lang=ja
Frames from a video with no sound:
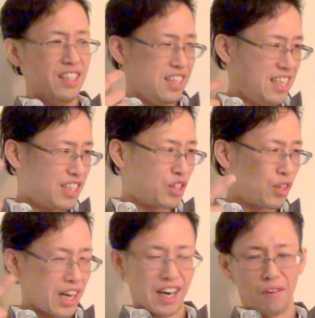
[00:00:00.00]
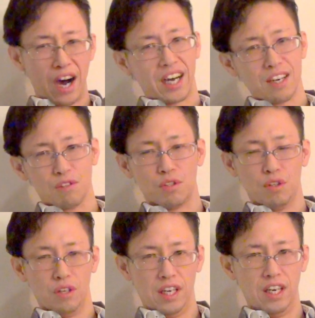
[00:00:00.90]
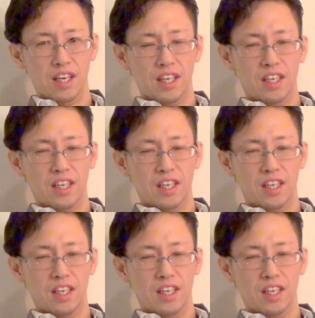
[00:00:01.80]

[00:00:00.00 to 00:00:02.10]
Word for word: 一緒だから分かるんですよね、